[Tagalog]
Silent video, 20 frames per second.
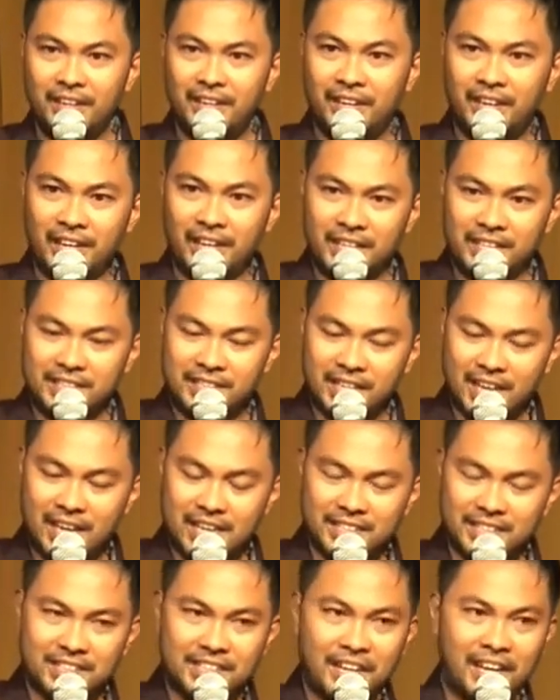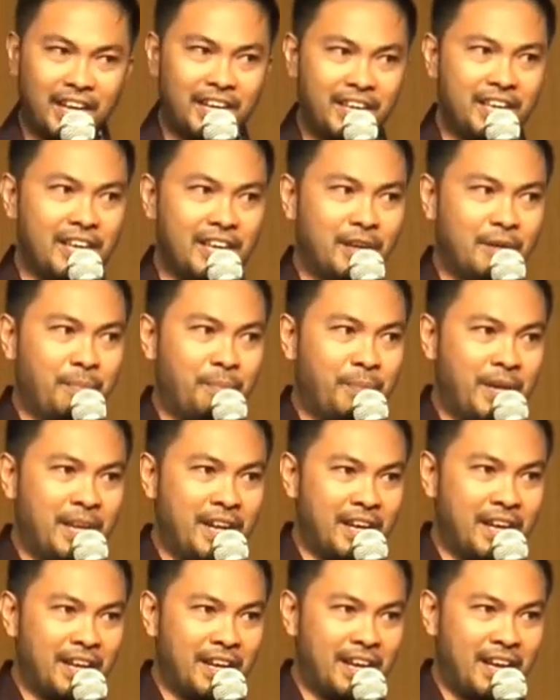ng isa sa kanyang
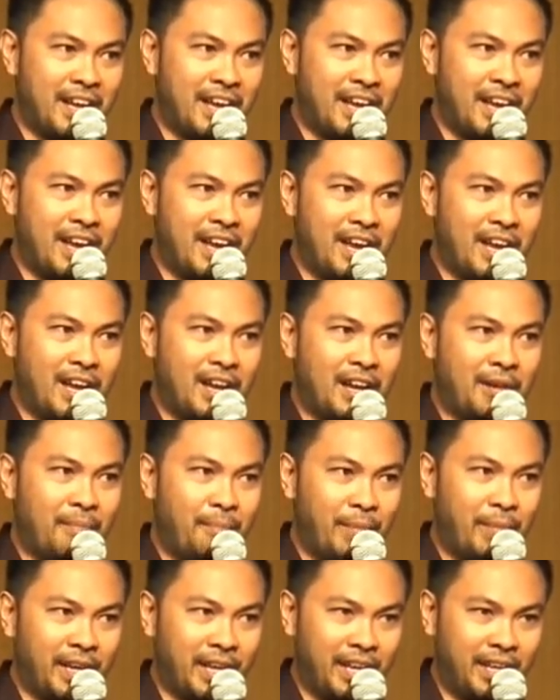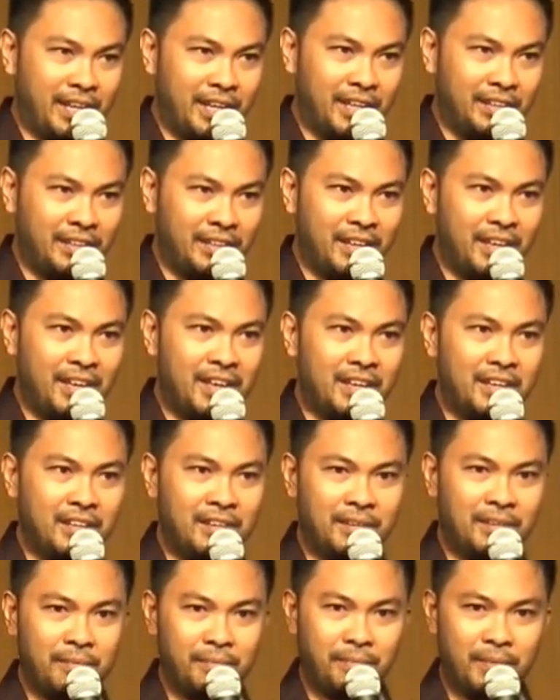pinaka
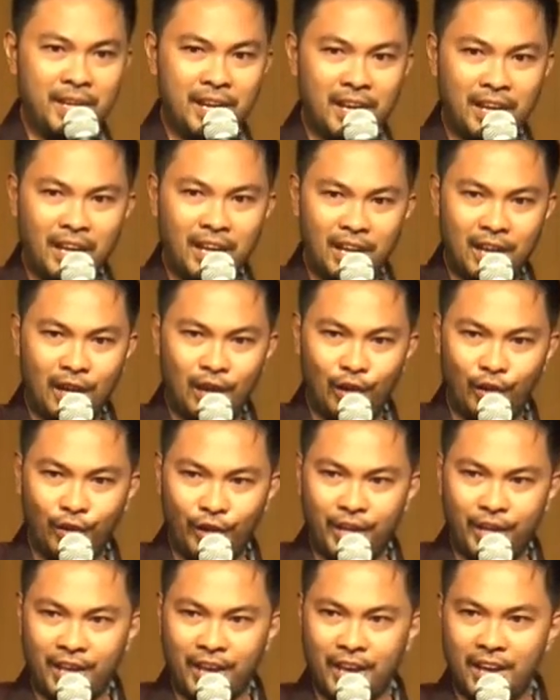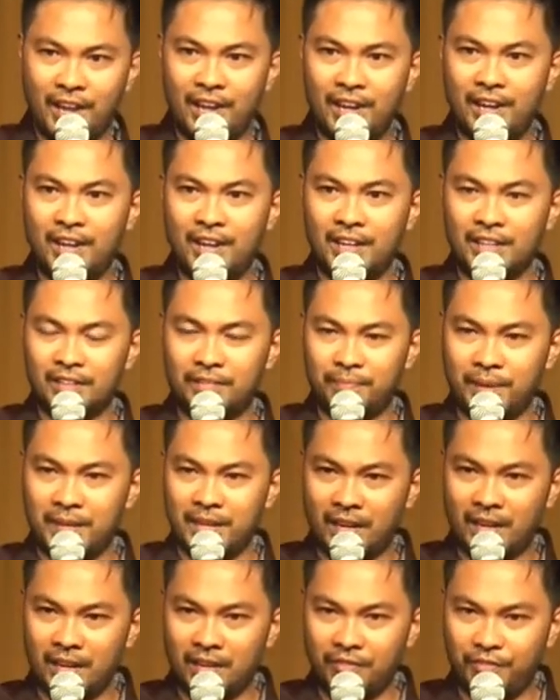magigiting, pinaka loyal at
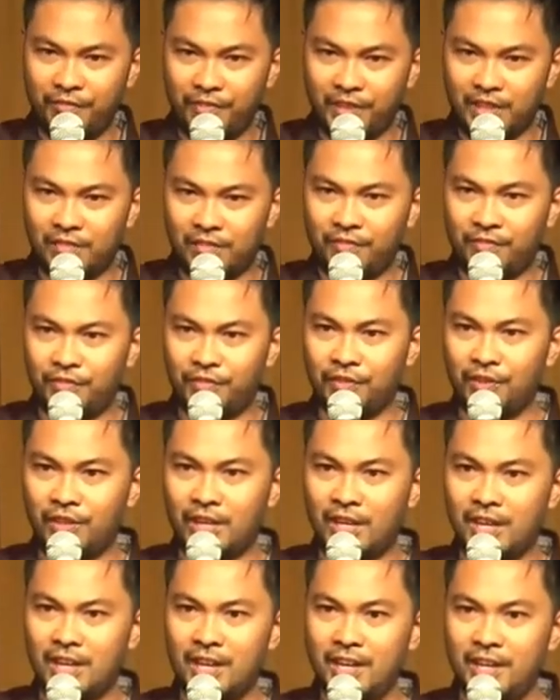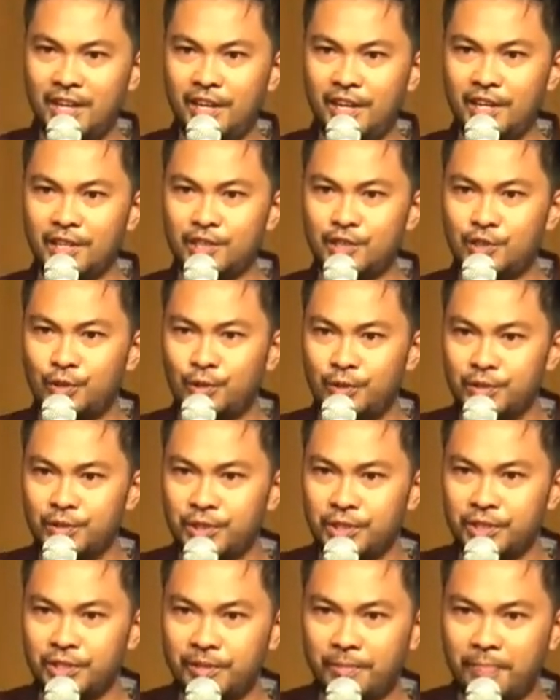pinaka faithful na
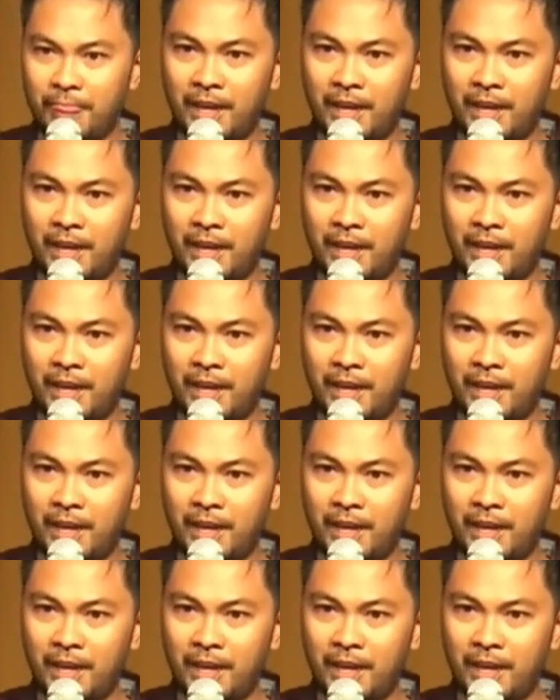soldier.